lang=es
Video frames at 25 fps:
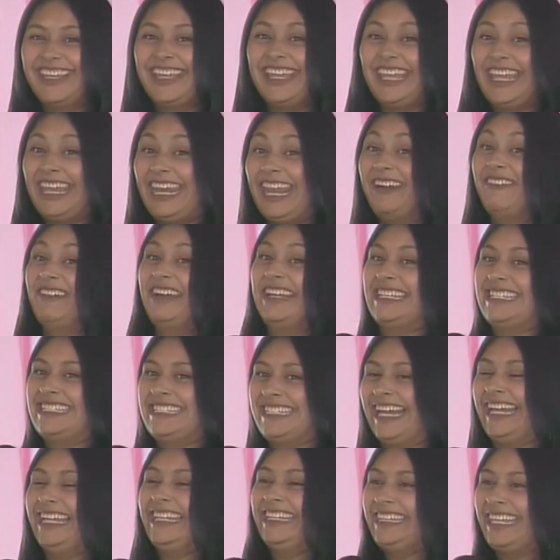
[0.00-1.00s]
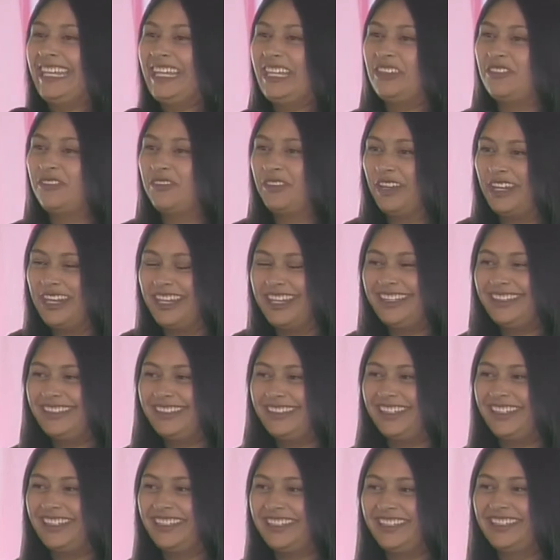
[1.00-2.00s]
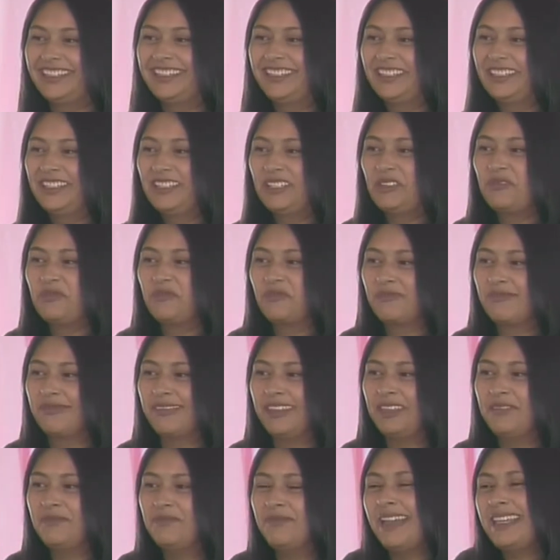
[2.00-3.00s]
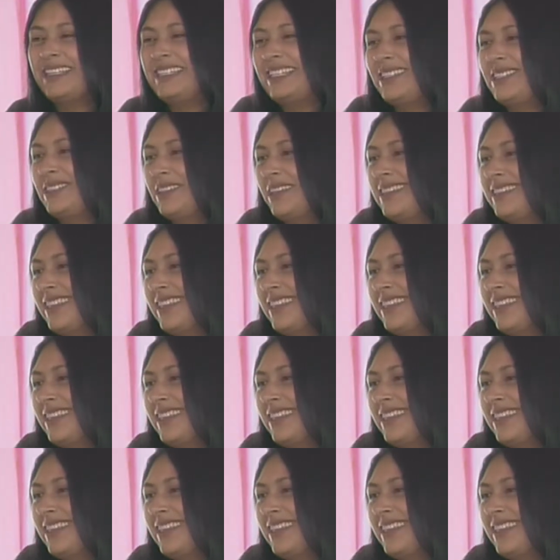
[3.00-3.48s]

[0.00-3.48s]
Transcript: era bastante diferente. Es Más, esta